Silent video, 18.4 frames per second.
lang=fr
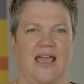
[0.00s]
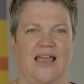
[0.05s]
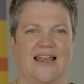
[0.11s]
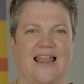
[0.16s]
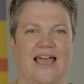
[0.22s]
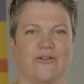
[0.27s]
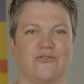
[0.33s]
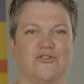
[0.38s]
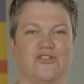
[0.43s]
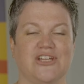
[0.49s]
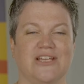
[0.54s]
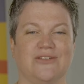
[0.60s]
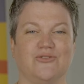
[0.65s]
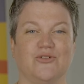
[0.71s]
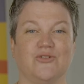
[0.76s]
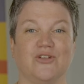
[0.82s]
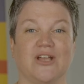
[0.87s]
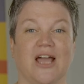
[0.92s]
La ruchée
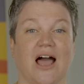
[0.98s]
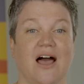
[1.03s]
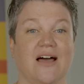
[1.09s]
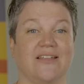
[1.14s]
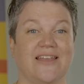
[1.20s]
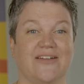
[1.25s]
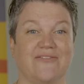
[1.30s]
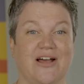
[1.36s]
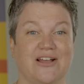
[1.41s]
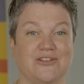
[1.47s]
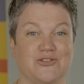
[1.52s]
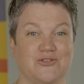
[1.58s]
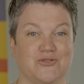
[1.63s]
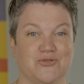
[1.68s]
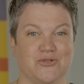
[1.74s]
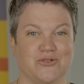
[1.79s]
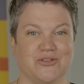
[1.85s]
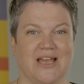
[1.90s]
est une grande
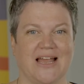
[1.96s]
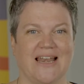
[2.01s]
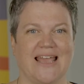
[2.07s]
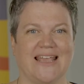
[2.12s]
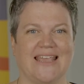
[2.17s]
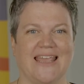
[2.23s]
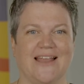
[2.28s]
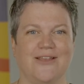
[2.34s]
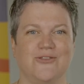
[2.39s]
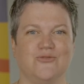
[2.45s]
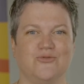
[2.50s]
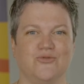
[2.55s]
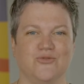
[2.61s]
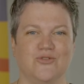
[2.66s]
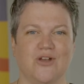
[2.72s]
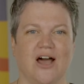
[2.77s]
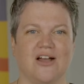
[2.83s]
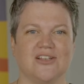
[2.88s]
aventure dans laquelle nous
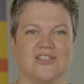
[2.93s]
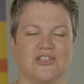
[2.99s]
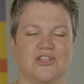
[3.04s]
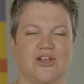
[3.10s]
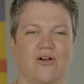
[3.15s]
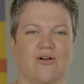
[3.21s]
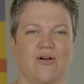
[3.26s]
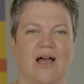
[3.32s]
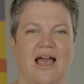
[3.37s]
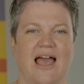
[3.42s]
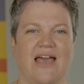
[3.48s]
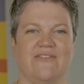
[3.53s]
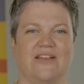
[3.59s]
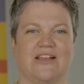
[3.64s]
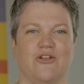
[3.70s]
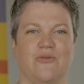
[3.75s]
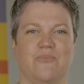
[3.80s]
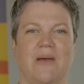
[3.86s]
nous lançons
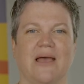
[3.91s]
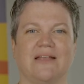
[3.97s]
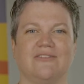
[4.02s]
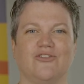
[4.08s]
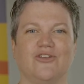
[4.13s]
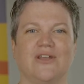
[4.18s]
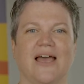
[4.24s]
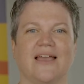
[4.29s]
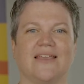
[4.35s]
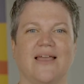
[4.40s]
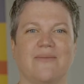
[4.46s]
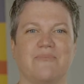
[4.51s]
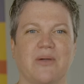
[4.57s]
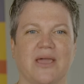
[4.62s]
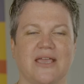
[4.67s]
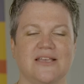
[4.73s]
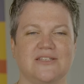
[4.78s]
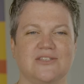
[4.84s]
avec le partenariat
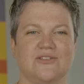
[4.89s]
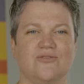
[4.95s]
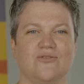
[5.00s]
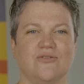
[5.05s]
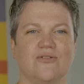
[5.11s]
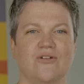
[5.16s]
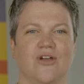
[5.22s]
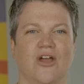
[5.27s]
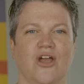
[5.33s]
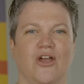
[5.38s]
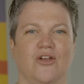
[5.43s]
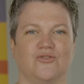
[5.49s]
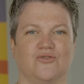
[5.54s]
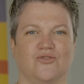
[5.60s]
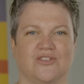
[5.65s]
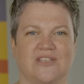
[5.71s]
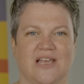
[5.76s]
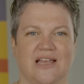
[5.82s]
précieux
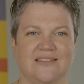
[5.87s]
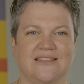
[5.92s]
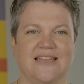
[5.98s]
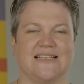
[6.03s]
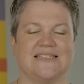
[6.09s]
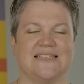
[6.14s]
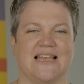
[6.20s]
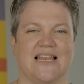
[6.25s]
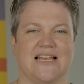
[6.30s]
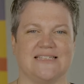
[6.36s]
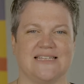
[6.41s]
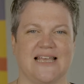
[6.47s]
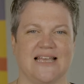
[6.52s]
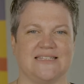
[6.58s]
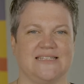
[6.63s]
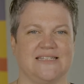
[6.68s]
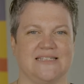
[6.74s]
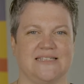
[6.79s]
du Centre d'excellence
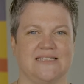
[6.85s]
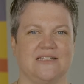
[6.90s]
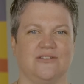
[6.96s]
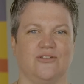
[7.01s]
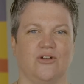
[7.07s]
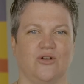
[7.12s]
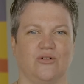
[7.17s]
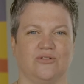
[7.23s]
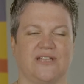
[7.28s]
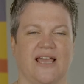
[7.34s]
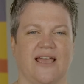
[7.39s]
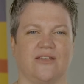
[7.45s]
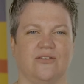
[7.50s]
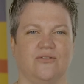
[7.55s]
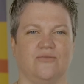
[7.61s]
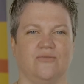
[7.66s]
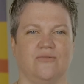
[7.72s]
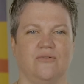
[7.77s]
artistique de
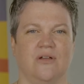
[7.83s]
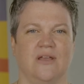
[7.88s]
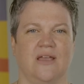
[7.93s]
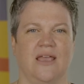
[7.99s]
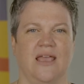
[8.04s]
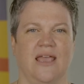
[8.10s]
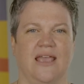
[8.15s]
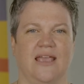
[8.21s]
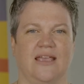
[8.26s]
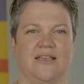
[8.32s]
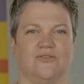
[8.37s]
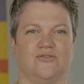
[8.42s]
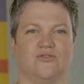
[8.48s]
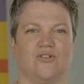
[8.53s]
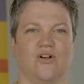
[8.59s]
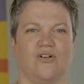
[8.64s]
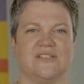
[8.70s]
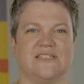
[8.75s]
l'Ontario et
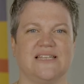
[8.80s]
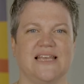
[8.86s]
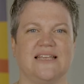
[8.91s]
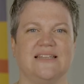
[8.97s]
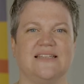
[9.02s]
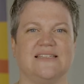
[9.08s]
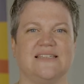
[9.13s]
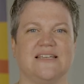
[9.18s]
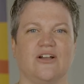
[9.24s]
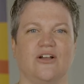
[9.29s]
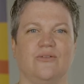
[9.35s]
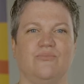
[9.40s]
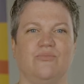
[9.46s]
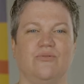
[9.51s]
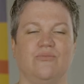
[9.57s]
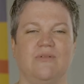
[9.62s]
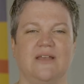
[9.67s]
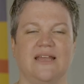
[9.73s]
du Conseil des écoles
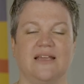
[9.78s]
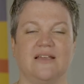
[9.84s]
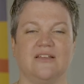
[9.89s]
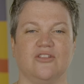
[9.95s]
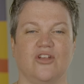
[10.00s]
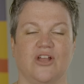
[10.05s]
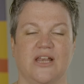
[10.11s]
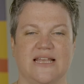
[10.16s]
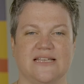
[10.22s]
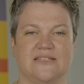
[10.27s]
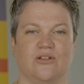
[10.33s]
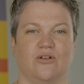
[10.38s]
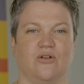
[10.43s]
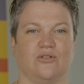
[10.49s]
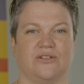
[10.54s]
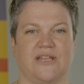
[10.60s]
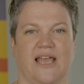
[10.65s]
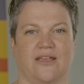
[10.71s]
publiques de l'Est de
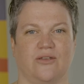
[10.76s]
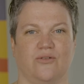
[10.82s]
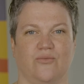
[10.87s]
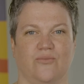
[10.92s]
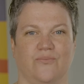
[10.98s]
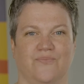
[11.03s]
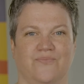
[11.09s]
l'Ontario